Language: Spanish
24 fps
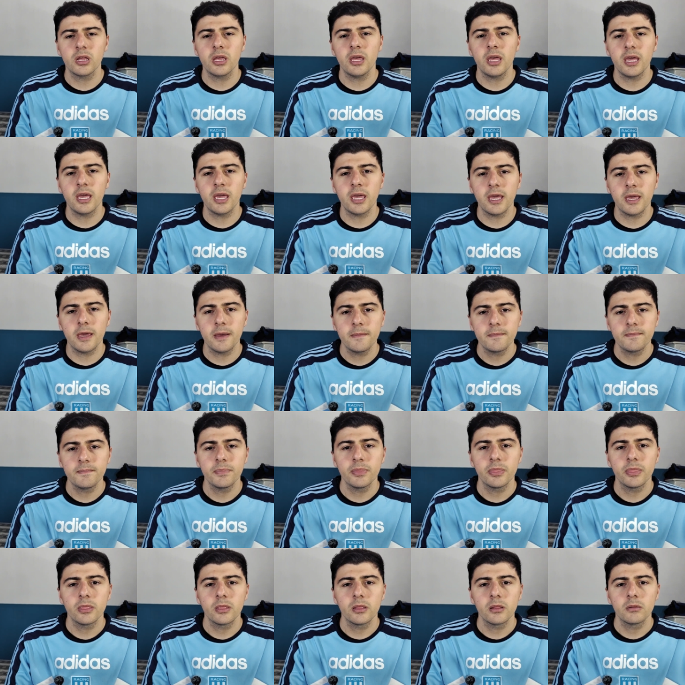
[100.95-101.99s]
que
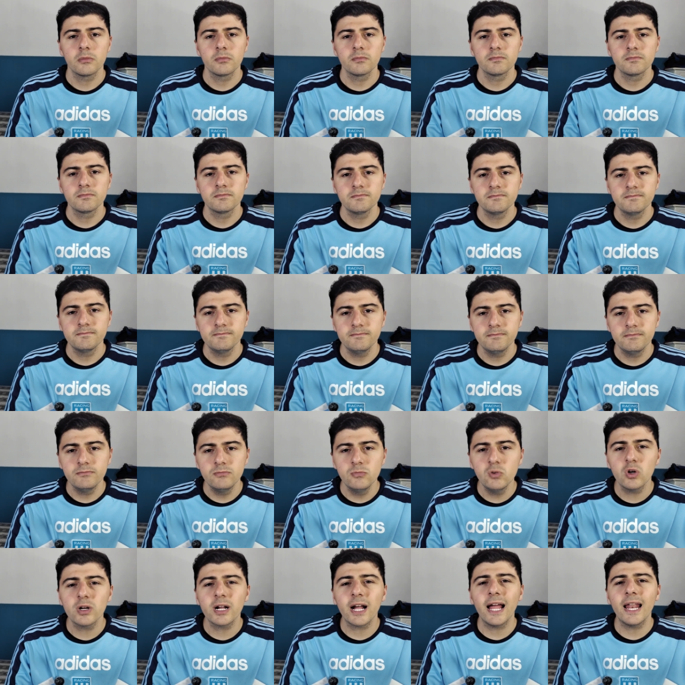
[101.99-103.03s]

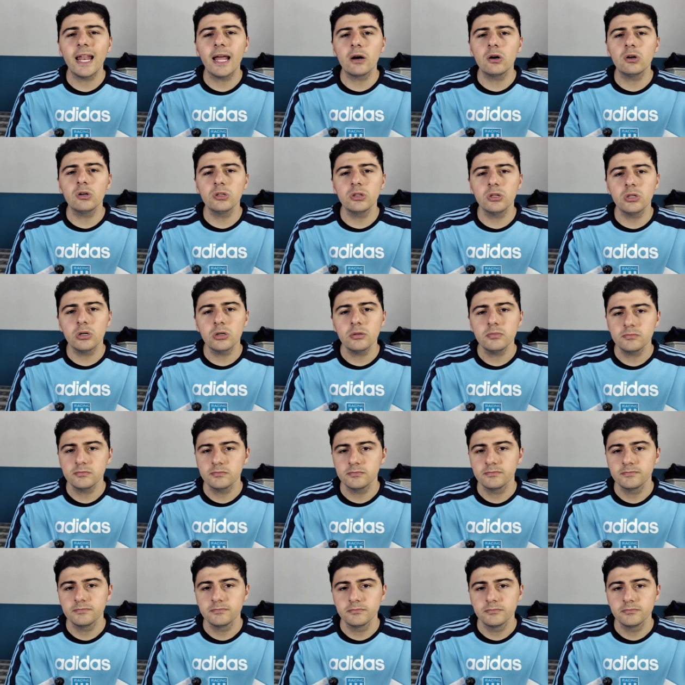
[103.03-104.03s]
no cala hondo,